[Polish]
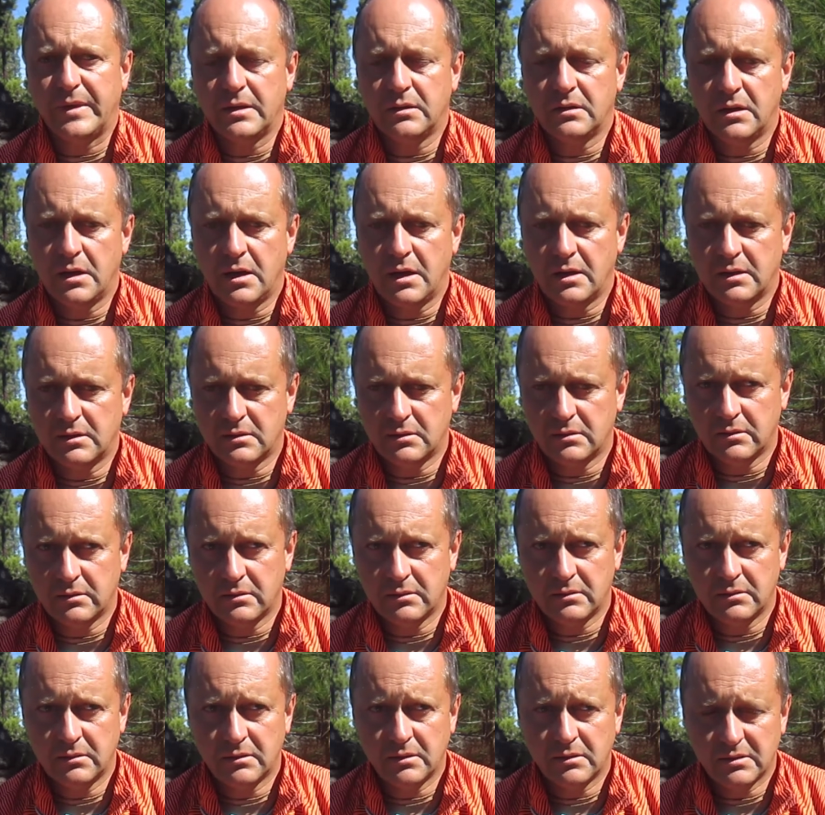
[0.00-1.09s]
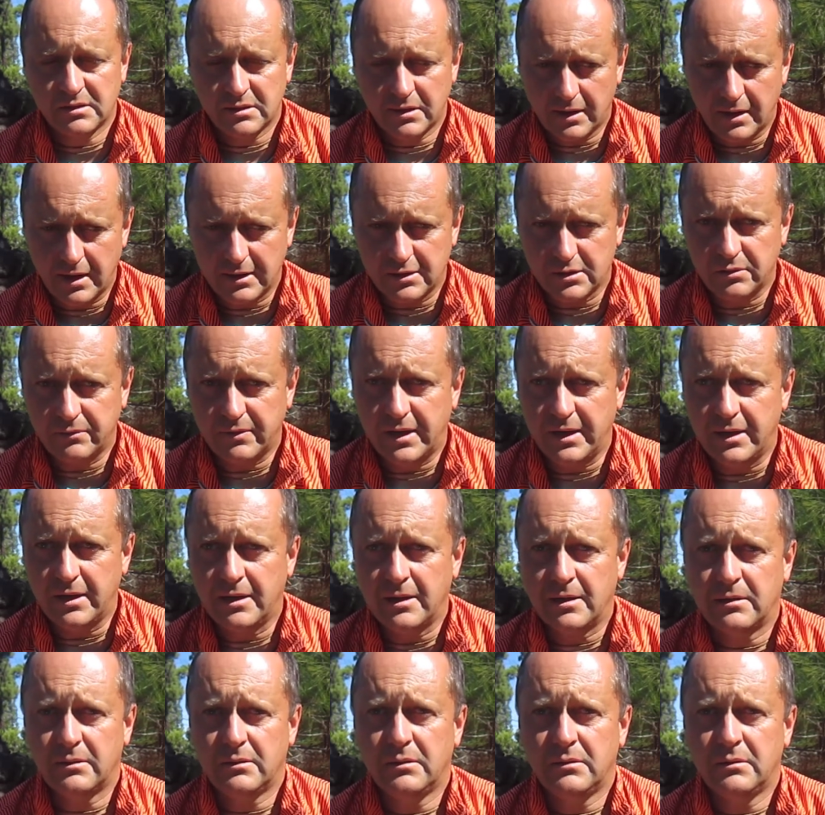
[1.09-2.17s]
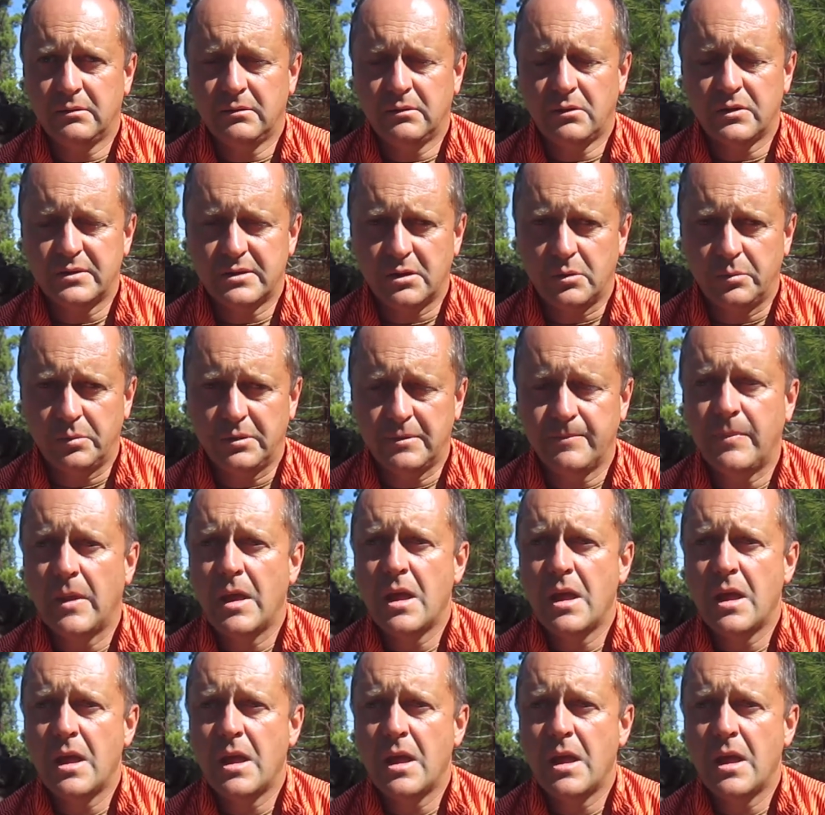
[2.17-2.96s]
e, dla e, zrelaksowania e, osoby.